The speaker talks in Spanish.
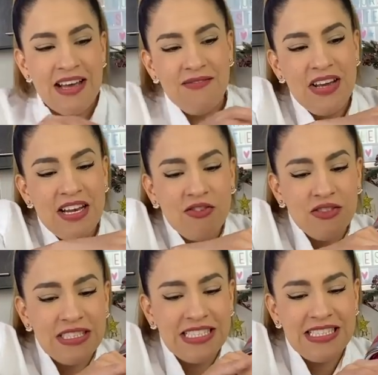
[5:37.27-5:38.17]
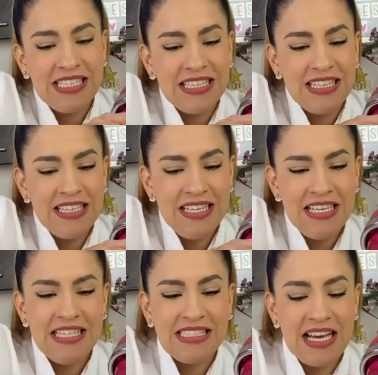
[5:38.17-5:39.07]
vean la consistencia que tiene,
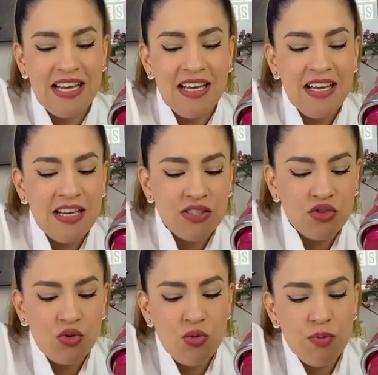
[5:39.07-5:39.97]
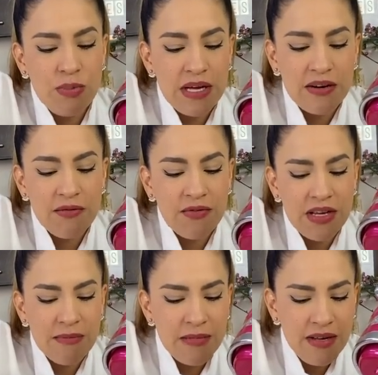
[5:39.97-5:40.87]
está súper
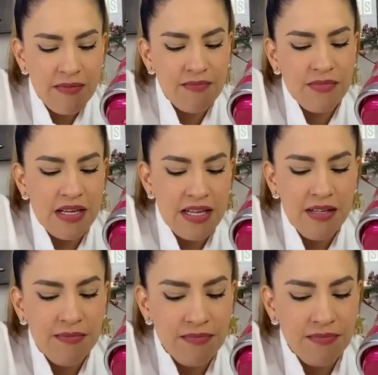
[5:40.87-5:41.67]
firme, anda.